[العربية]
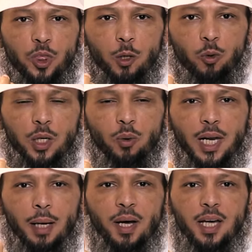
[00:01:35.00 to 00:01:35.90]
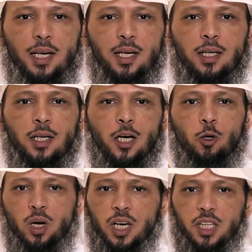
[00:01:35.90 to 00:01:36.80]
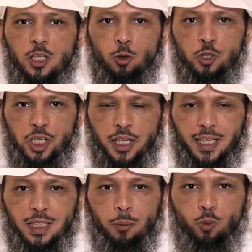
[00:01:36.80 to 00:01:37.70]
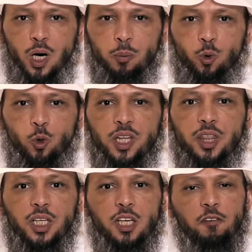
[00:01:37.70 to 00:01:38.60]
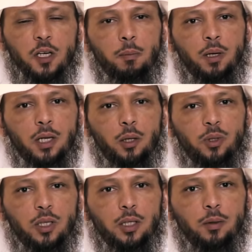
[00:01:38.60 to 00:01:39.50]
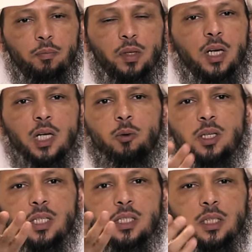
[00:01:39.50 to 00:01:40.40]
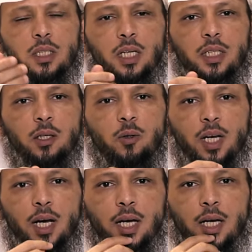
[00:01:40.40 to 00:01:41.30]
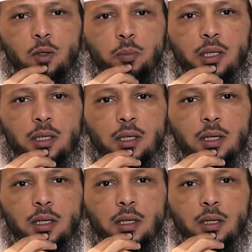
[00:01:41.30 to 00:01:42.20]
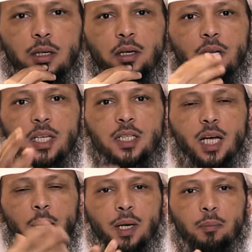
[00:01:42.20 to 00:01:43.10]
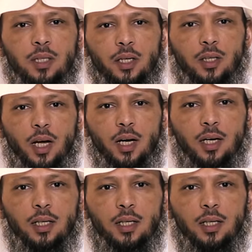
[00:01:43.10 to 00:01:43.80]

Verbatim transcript: الذوق والامانه هو الذي اشرعت ابوابه للضعيف قبل القوي القوي يستطيع ان ياخذ حقه منك رضيت ام لم ترضى